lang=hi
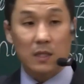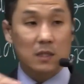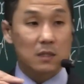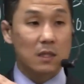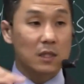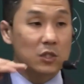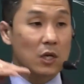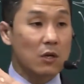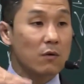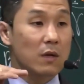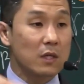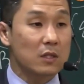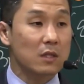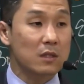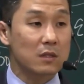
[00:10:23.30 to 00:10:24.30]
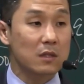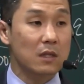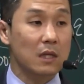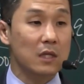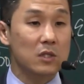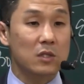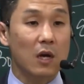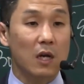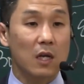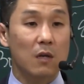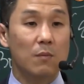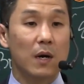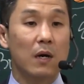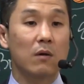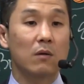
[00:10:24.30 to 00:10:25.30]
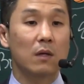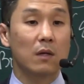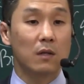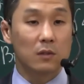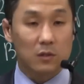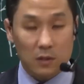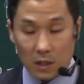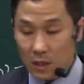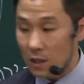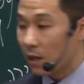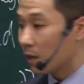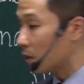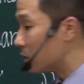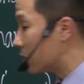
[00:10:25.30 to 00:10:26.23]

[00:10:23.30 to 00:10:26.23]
किया और जब हम ये गणना करते हैं